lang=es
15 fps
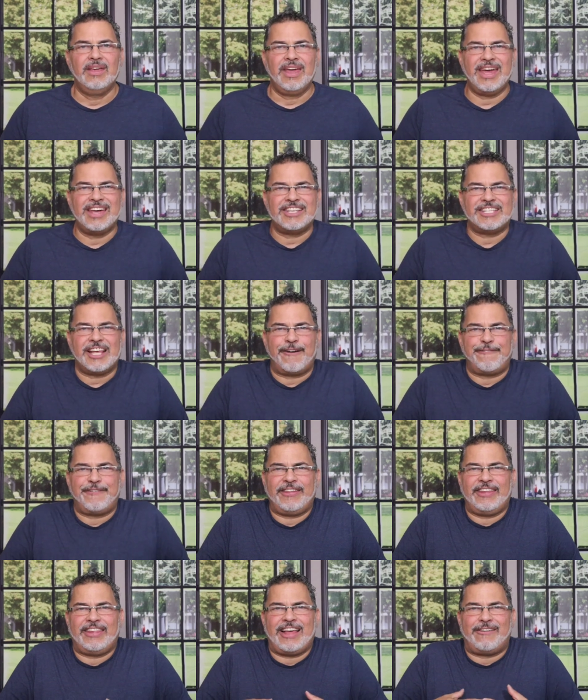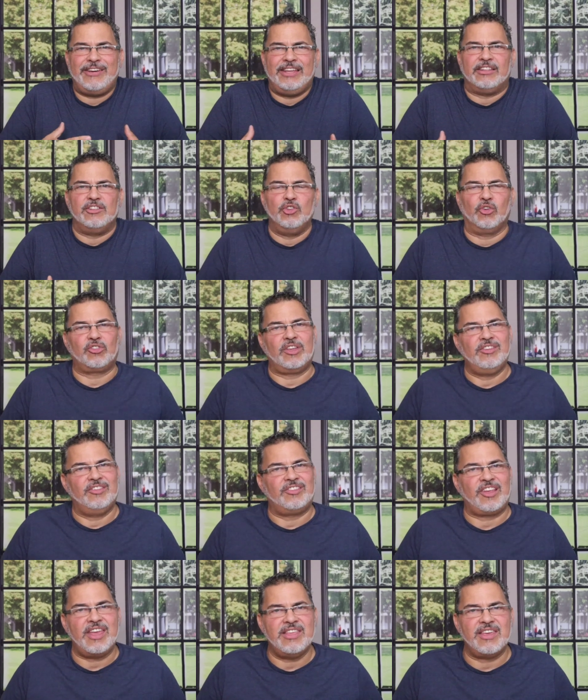Esa fe de David nos
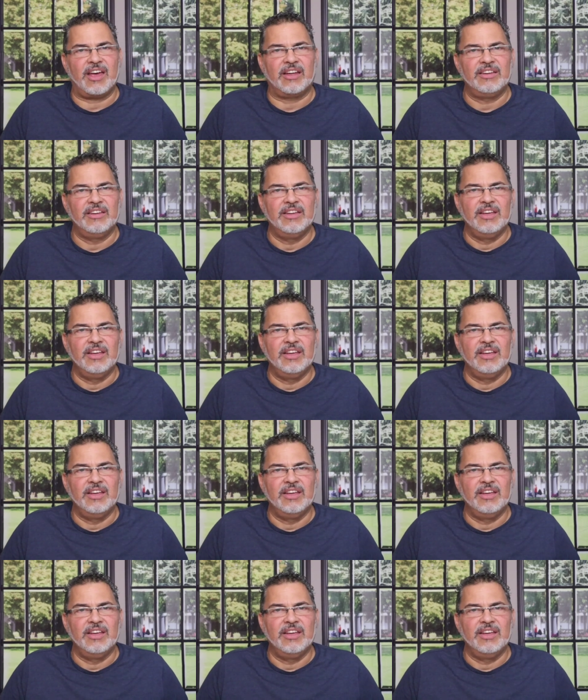enseña